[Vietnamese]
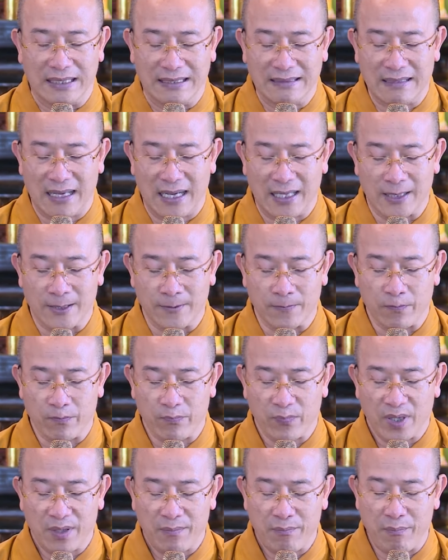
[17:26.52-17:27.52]
tinh thần,
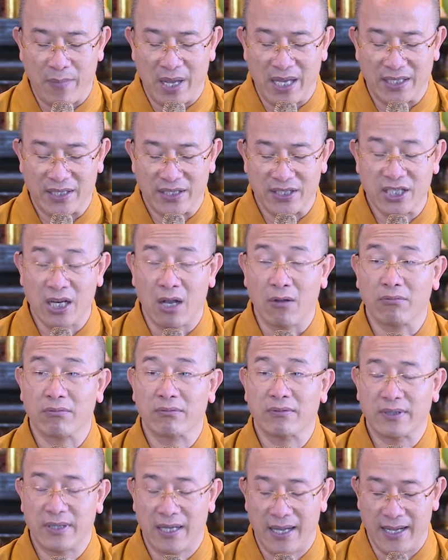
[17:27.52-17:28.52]
mệt nhọc
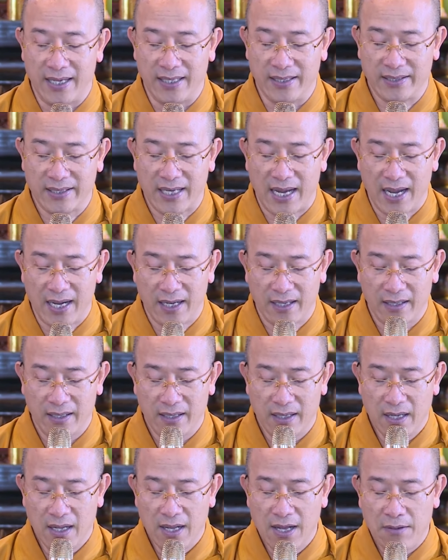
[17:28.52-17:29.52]
thể xác,
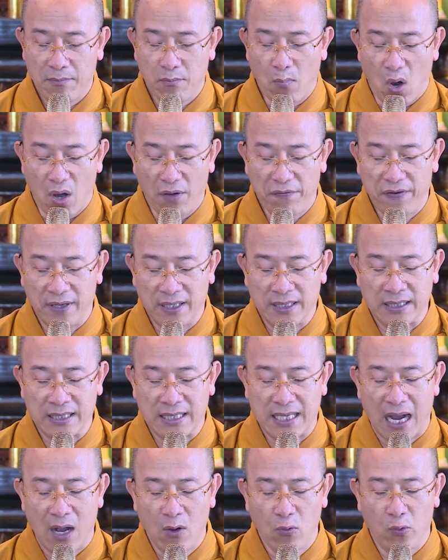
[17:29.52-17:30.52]
bỏ phần
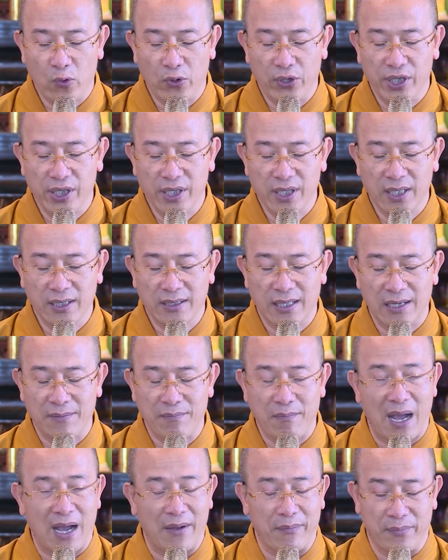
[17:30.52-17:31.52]
cao quý nơi thân
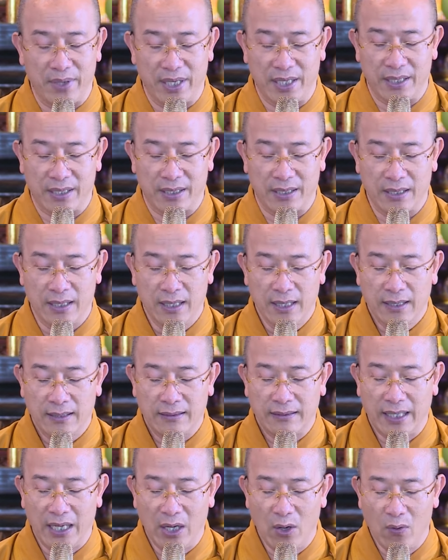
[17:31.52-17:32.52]
mạng mình
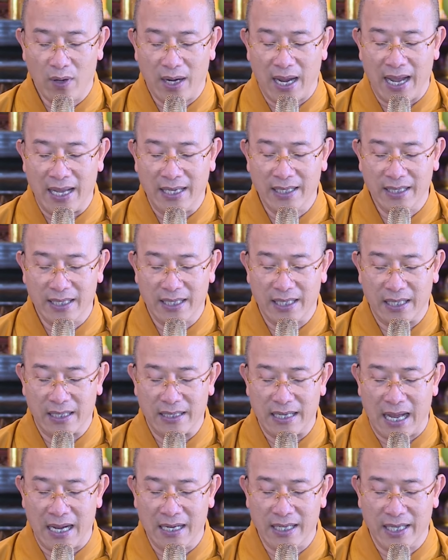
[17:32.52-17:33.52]
theo cái
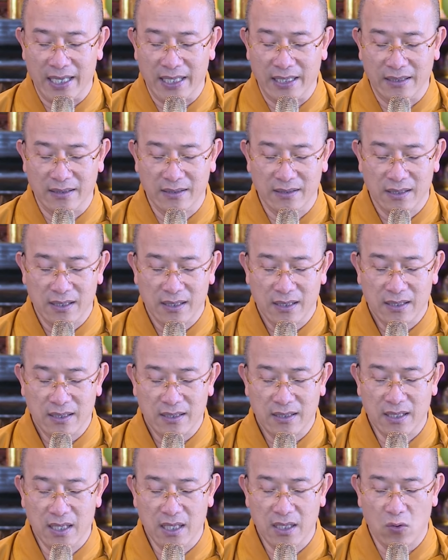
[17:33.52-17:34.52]
đáng khinh
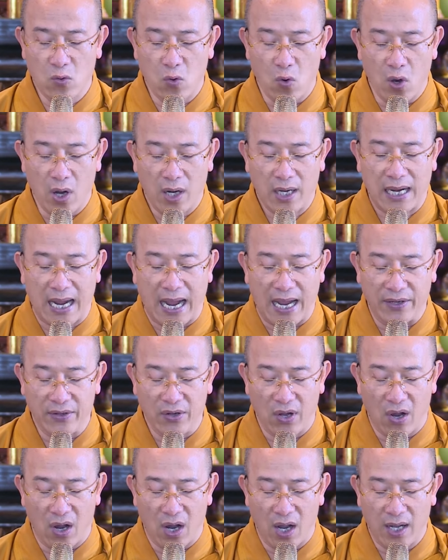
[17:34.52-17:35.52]
nơi của cải
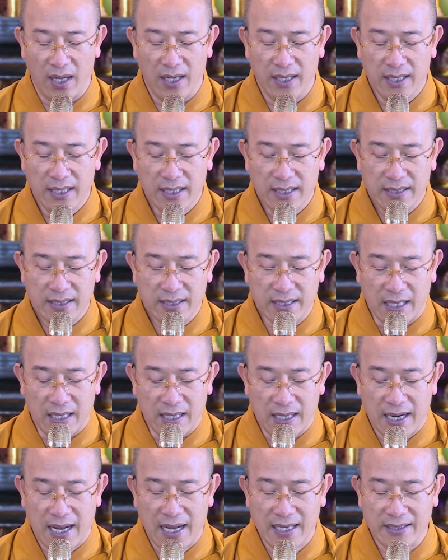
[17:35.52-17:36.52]
nọ,
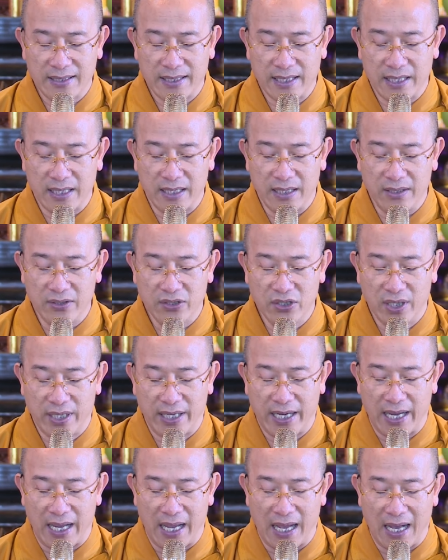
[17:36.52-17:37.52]
chẳng khác gì như
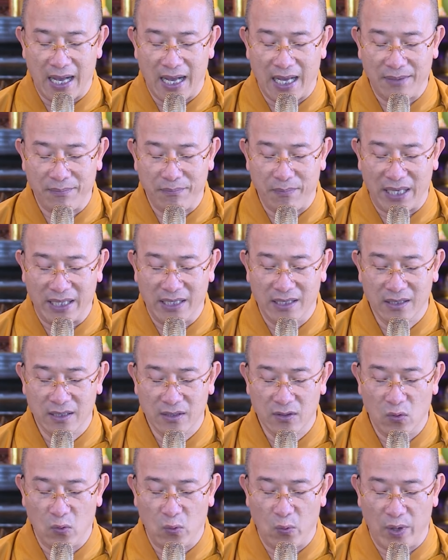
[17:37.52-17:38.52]
kẻ ăn
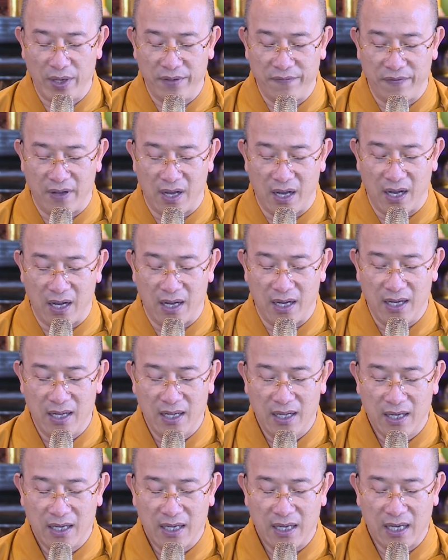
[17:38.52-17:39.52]
bánh quên vợ
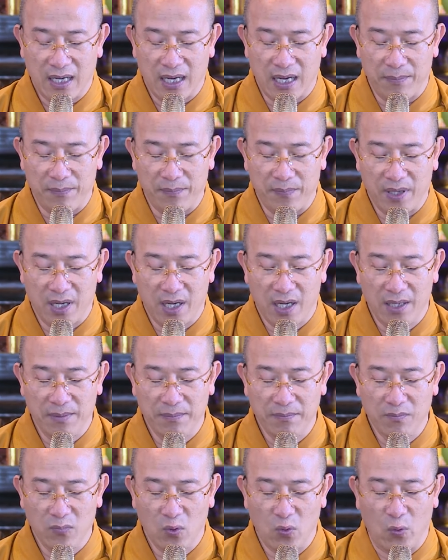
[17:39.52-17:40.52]
ngậm
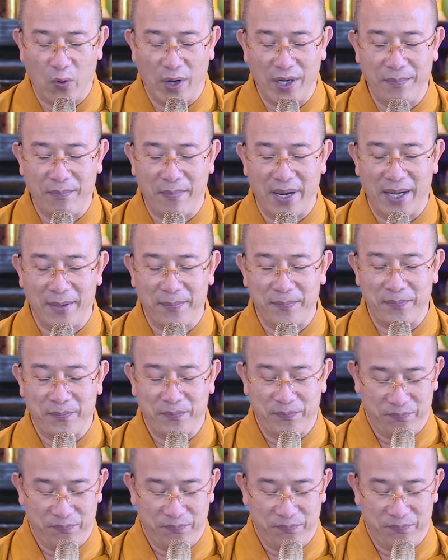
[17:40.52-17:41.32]
cơm quên mép